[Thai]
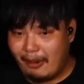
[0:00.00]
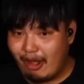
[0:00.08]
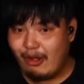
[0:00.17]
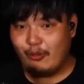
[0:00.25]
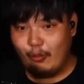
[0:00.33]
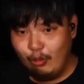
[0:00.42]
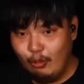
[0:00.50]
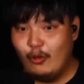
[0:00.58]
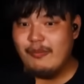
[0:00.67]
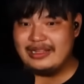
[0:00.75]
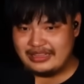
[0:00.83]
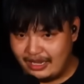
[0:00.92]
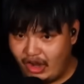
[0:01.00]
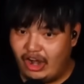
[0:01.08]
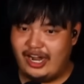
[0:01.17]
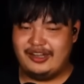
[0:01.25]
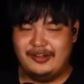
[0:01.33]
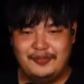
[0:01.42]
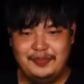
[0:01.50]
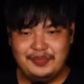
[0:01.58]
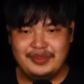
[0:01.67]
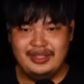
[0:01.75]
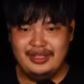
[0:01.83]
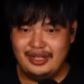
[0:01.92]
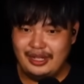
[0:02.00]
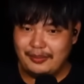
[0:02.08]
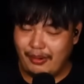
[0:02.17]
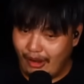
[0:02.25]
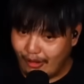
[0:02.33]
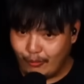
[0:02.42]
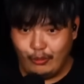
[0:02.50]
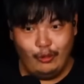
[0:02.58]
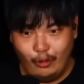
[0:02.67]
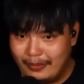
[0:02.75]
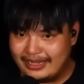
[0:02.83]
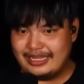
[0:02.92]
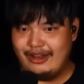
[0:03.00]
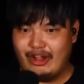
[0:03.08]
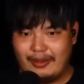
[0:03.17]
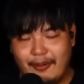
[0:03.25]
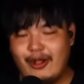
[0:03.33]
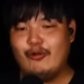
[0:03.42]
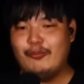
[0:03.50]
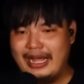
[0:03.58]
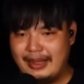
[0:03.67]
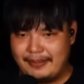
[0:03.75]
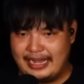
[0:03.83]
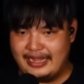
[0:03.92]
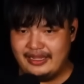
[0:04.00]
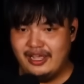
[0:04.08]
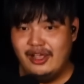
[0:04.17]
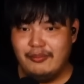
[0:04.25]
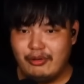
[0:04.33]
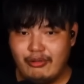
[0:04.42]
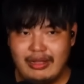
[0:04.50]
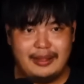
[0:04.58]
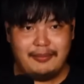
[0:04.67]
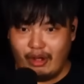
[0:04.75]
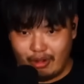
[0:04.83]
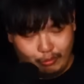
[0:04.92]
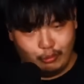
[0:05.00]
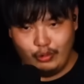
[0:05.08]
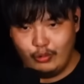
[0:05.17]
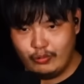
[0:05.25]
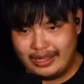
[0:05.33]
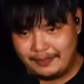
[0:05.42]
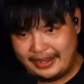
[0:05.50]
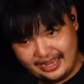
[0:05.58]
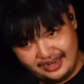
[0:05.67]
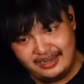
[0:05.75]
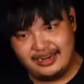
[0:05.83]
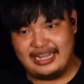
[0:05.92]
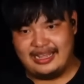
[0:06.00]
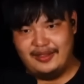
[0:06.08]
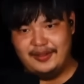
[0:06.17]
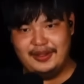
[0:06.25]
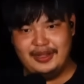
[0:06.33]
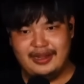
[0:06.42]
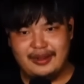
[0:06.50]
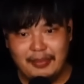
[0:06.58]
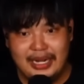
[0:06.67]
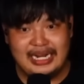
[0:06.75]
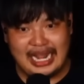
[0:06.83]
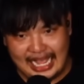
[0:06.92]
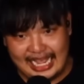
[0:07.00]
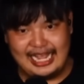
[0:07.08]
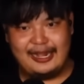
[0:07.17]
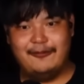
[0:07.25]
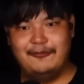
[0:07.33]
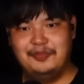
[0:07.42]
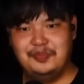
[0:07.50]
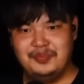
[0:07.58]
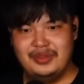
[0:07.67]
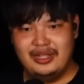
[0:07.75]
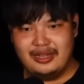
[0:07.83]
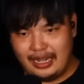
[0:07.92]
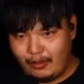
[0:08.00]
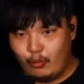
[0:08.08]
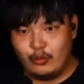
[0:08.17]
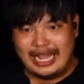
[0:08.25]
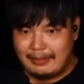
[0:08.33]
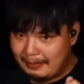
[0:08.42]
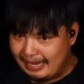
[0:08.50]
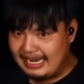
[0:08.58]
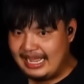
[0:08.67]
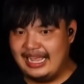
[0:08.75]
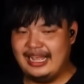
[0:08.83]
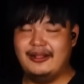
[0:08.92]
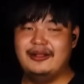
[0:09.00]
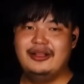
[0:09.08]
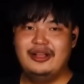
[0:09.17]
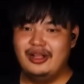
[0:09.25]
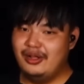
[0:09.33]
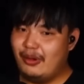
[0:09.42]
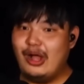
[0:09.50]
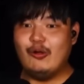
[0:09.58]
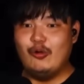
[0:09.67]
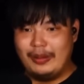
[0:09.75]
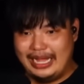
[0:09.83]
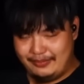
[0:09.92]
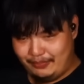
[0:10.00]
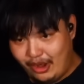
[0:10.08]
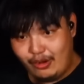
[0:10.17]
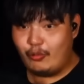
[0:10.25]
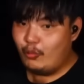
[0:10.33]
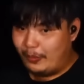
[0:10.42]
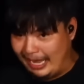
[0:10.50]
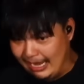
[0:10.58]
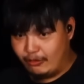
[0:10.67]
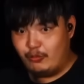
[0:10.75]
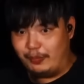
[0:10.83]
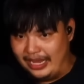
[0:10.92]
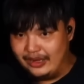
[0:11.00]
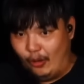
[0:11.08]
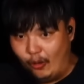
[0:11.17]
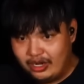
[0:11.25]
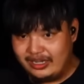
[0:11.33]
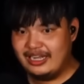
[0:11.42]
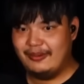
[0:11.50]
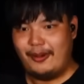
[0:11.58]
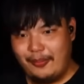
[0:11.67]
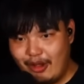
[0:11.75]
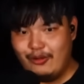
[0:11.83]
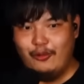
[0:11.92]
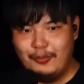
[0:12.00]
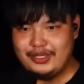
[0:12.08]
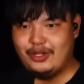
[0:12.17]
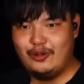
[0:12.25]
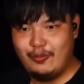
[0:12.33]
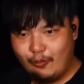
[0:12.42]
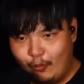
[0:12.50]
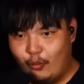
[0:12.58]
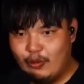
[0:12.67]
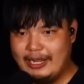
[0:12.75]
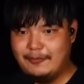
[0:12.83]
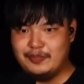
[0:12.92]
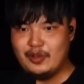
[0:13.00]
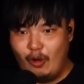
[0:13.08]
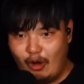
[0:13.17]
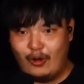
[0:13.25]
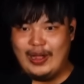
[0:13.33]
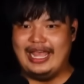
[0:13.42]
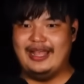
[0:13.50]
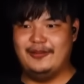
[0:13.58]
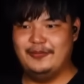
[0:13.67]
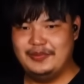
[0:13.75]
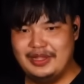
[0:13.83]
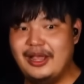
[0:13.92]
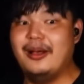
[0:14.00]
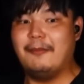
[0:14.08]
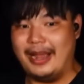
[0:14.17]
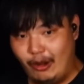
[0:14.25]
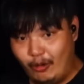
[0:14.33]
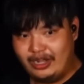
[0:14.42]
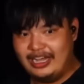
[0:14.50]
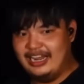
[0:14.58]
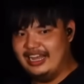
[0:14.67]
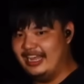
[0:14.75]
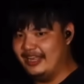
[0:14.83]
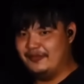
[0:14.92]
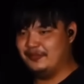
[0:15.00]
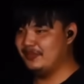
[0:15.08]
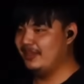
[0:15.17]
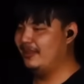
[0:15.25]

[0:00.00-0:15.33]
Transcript: แล้วพ่อกูรู้มาตลอด พ่อกูรู้มาตลอดแล้วพ่อกูพาไป เพราะว่าพ่อกูรู้ว่าเพหนึ่งเนี่ยหมื่นห้า แต่กูได้มาพันห้าพ่อกูพา พ่อกูพากูไปลงเกลือ เพราะพ่อรู้มาตลอดว่ากูเนี่ยโง่ไง ไปลงเกลือเลย